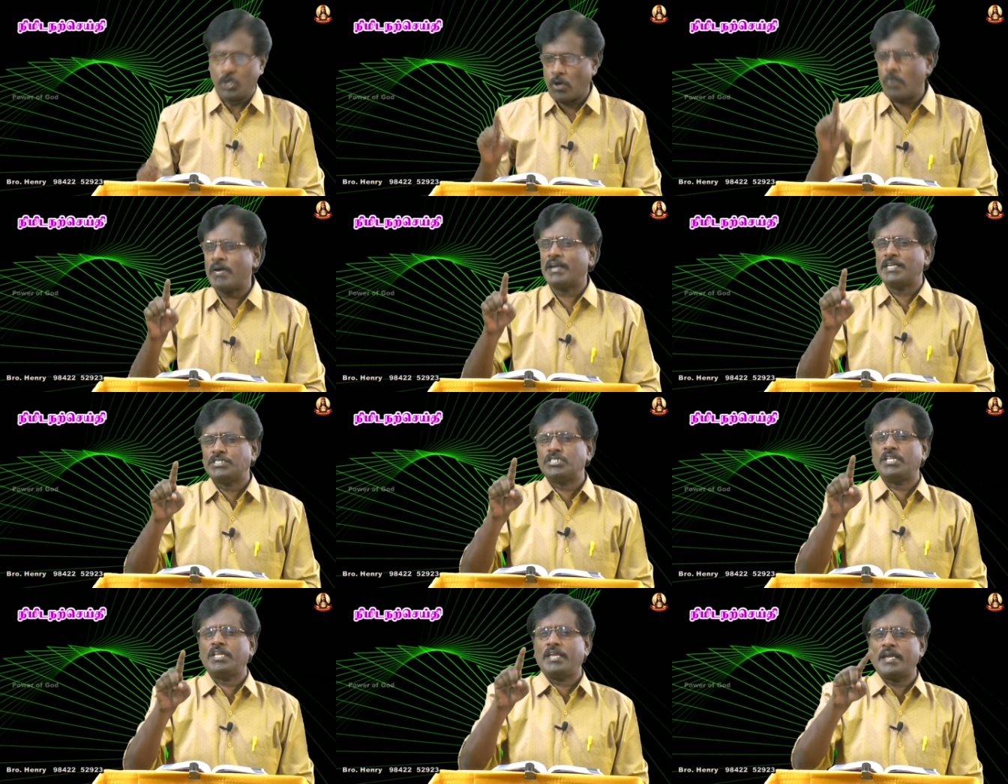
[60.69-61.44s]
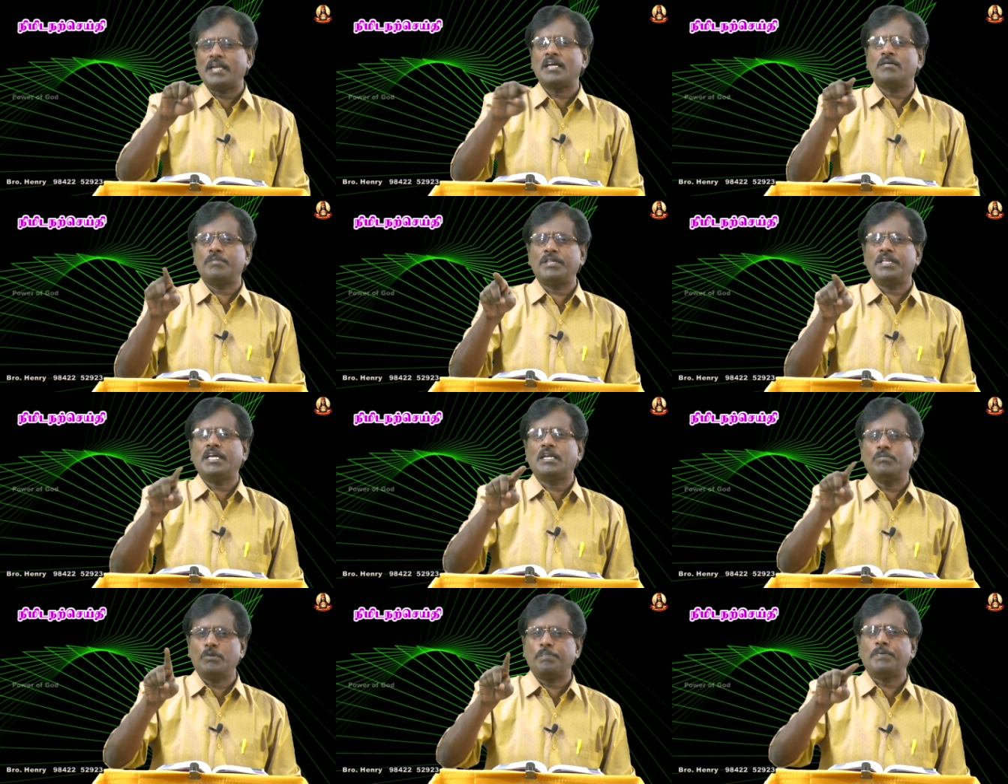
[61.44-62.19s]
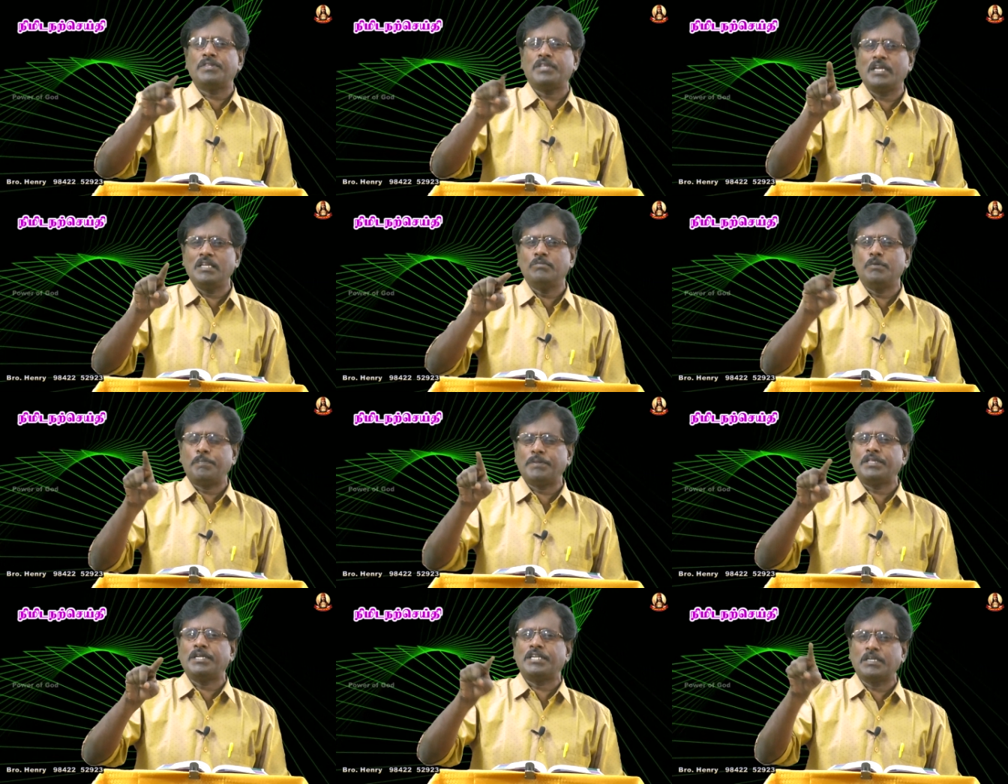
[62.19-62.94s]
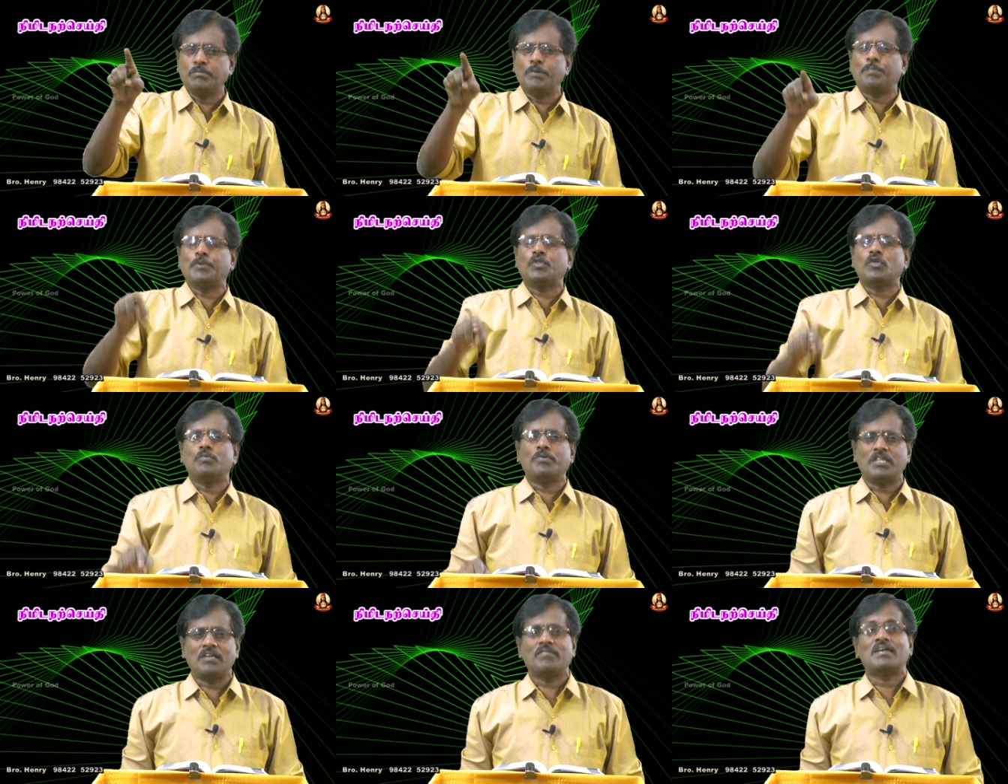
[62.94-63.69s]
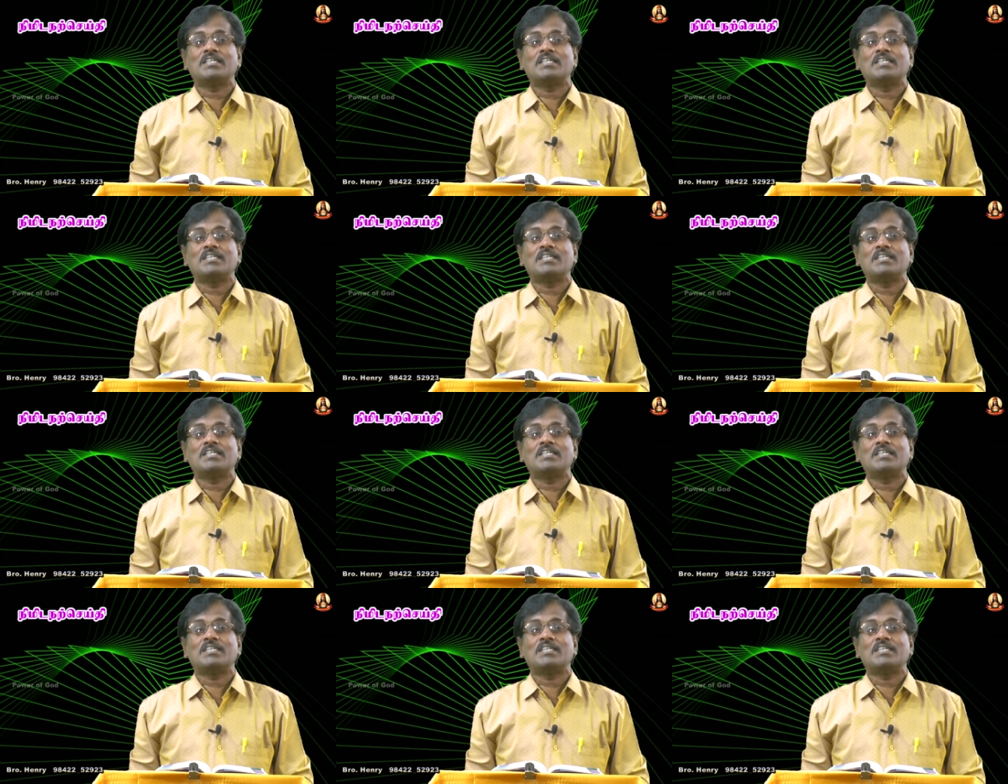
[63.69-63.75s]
யோவான் சிறி ஏழாம் அதிகாரம் முப்பத்தி ஏழு முப்பத்தி எட்டு முப்பத்தி ஒன்பதுல